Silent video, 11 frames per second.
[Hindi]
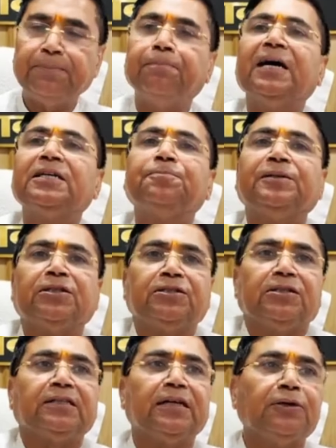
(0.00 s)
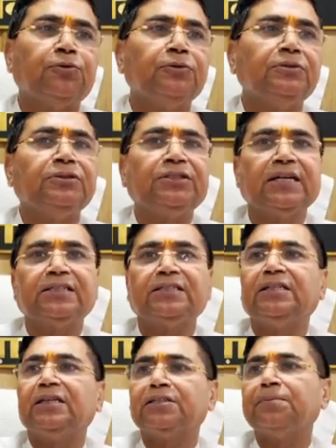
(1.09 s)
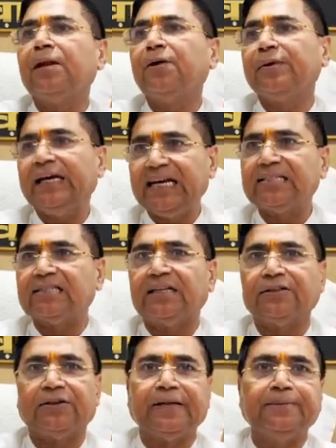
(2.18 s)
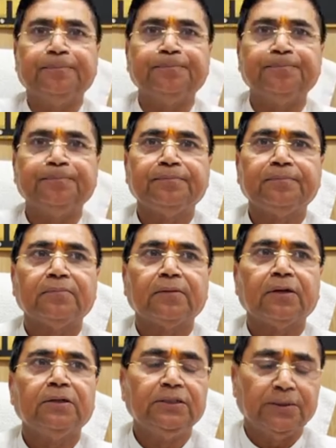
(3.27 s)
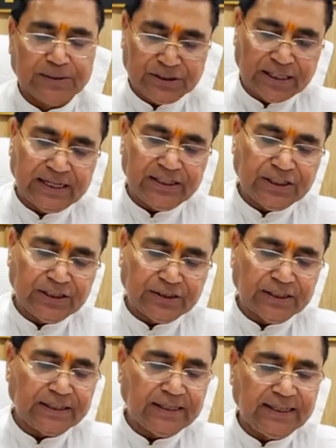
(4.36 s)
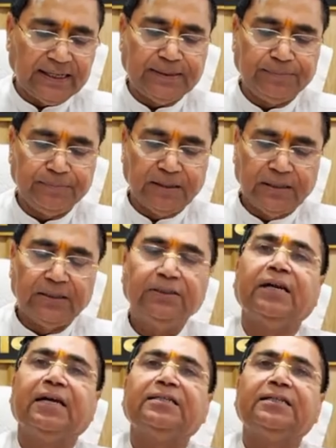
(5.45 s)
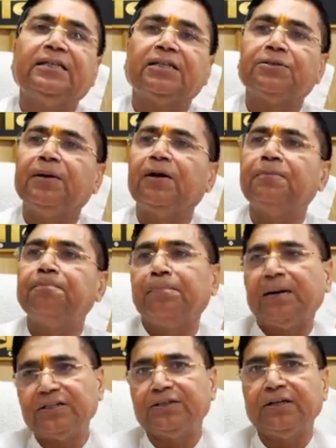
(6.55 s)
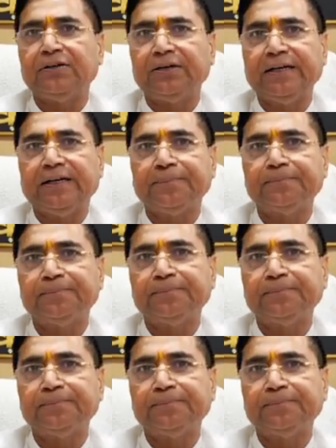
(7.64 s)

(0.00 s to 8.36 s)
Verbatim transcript: की पांच प्रतिशतता वो छियासी दशमलव एक सात रही जबकि शहरी क्षेत्र की यही तिरासी दशमलव पाँच तीन रही है